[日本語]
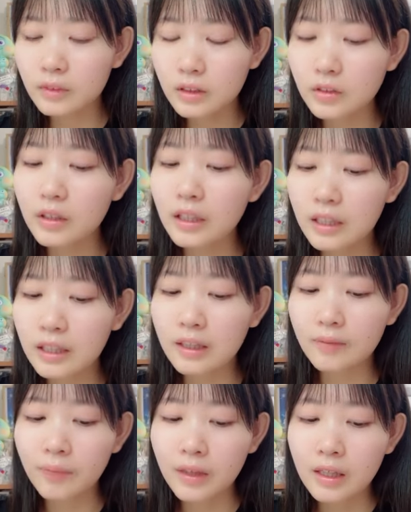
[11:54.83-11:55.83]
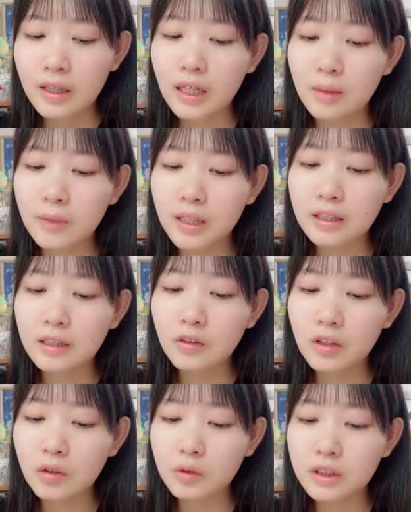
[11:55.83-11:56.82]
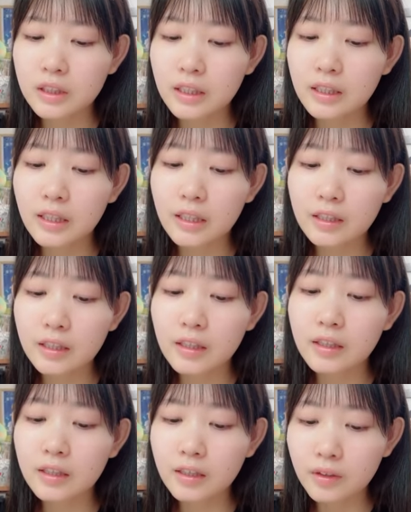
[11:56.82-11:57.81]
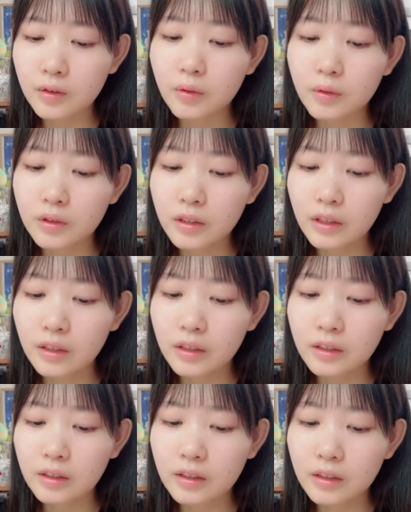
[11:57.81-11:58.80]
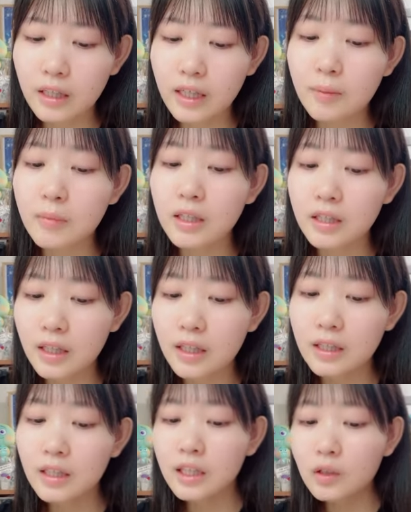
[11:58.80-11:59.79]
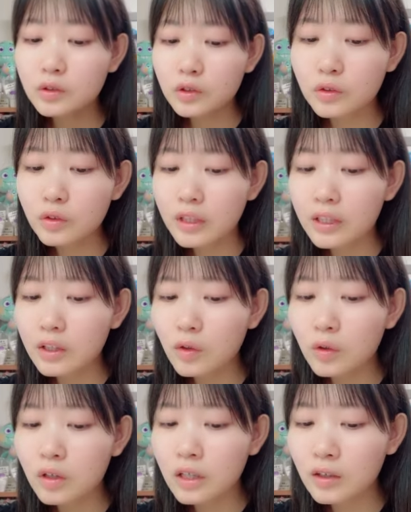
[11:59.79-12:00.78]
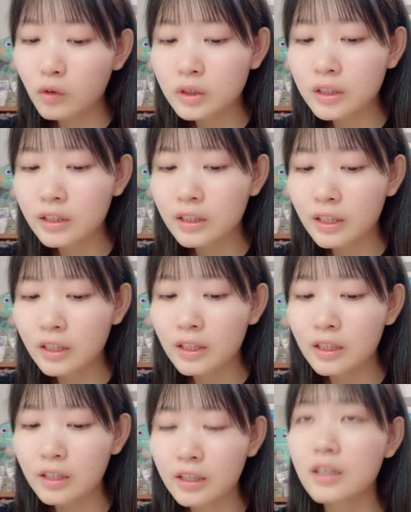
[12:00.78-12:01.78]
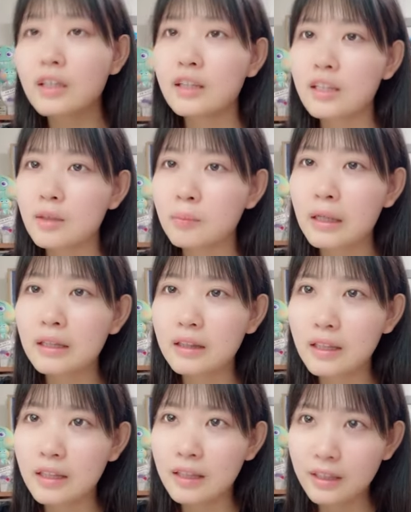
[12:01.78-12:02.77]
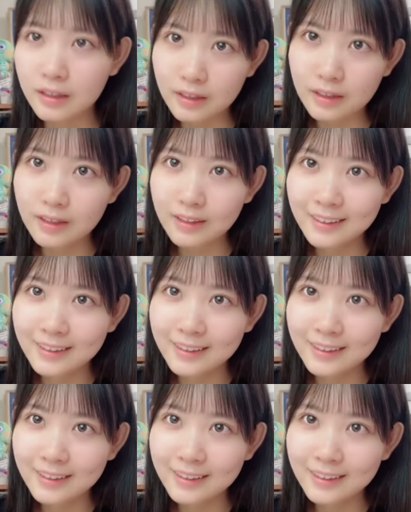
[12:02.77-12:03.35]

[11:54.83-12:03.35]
そうだから髪型とか教えてあげたいんだけど早めにねでもとね今日は教えてあげられない決まってないから